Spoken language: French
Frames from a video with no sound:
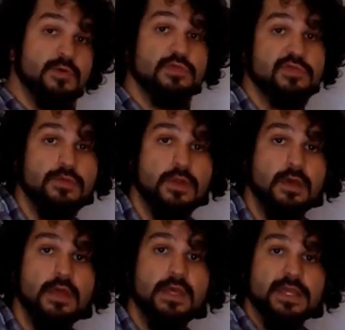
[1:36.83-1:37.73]
Demon
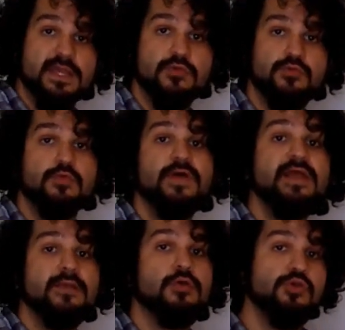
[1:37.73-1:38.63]
Soul, qui se trouve
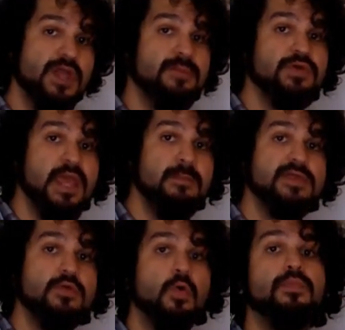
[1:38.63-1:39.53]
être un jeu japonais
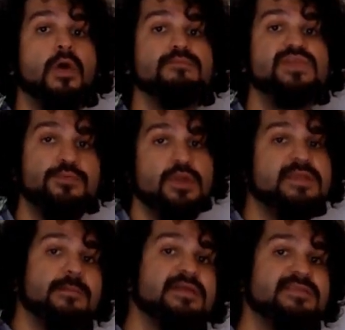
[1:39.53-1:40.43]
mais qui reprend un petit peu
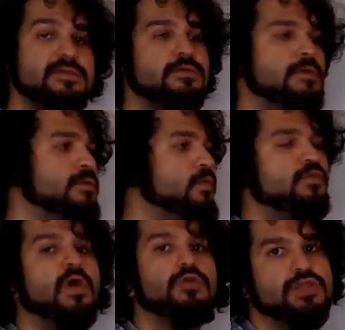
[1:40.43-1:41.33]
les thématiques euh,
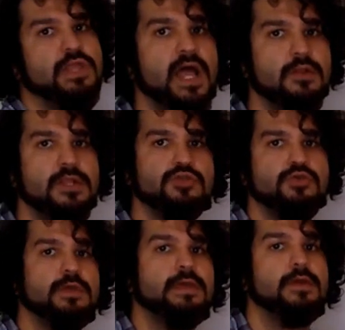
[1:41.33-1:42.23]
qu'on voit en général dans les
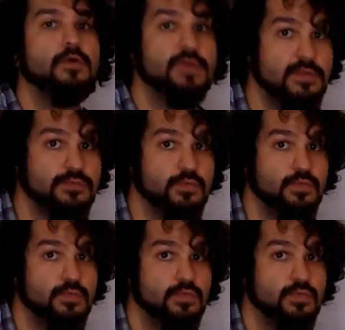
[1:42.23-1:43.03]
jeux occidentaux.